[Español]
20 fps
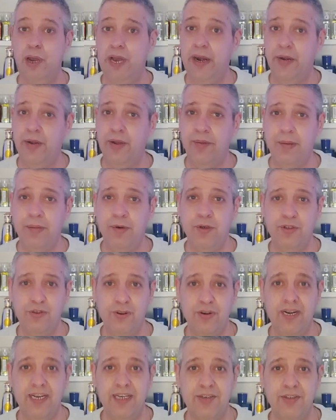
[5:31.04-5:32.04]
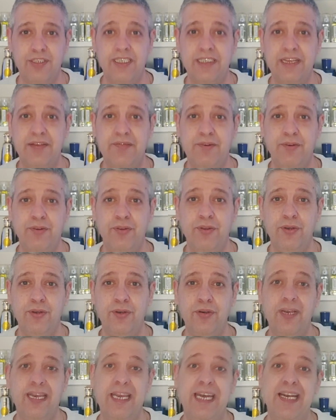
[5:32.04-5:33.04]
Bueno, y vamos con las notas de
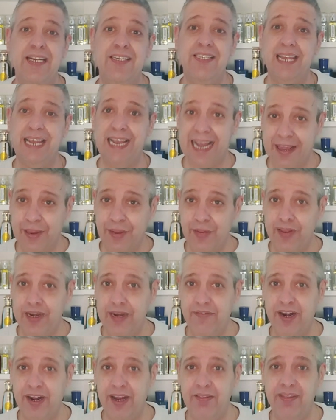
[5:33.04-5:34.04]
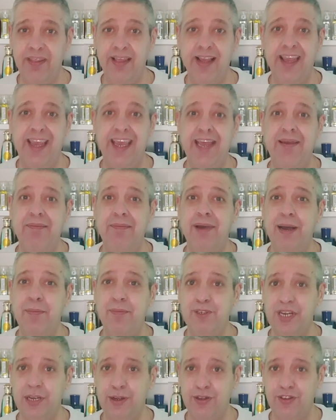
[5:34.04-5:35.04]
fondo en el secado de la fragancia que
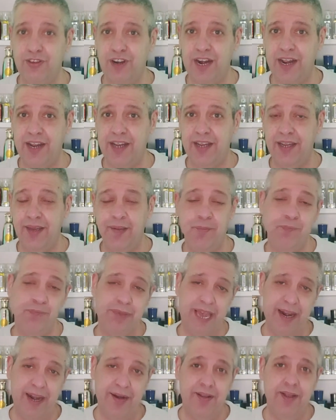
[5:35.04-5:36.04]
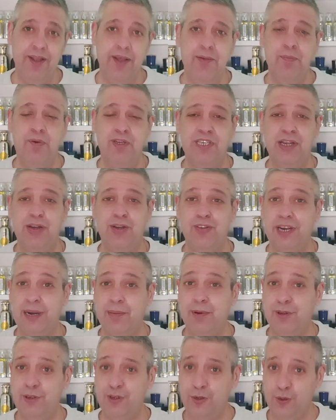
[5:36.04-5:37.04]
vamos a encontrar aquí. Bien, pues
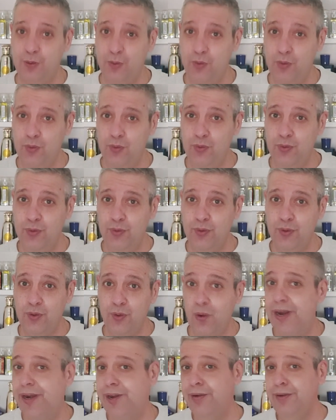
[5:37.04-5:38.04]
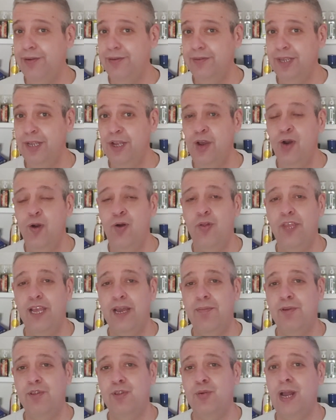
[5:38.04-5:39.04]
encontramos un cuero o
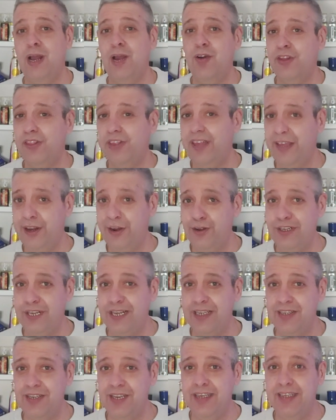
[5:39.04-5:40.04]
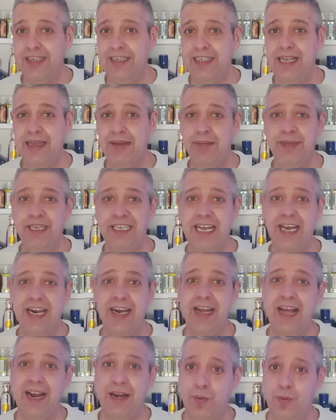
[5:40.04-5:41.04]
digamos un acorde de notas que intenta imitar
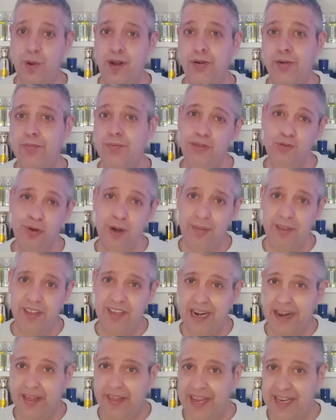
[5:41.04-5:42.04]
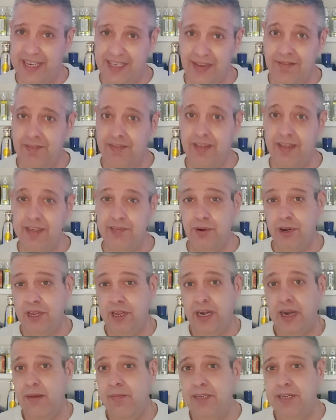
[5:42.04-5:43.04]
al cuero. Es una mezcla de esencias porque
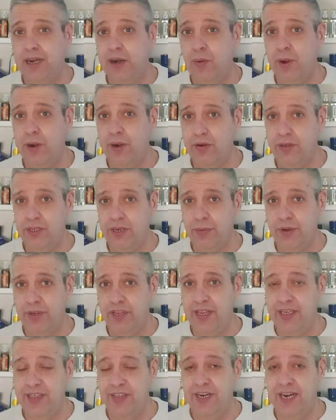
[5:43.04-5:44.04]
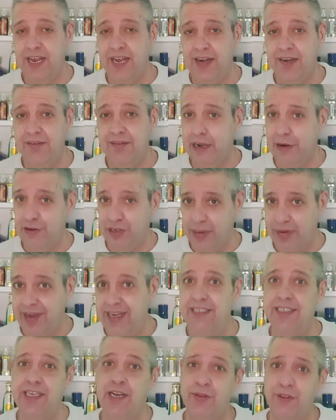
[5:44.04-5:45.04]
realmente el cuero no se puede destilar, ya lo
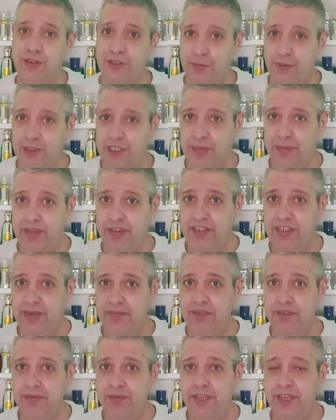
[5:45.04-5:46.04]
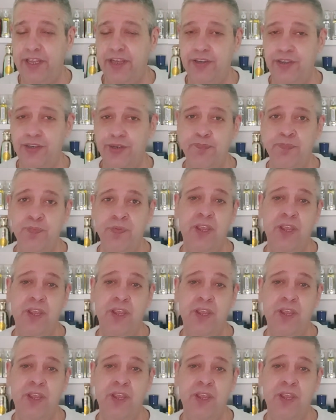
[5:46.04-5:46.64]
sabéis, ya lo he dicho muchas veces en mis vídeos.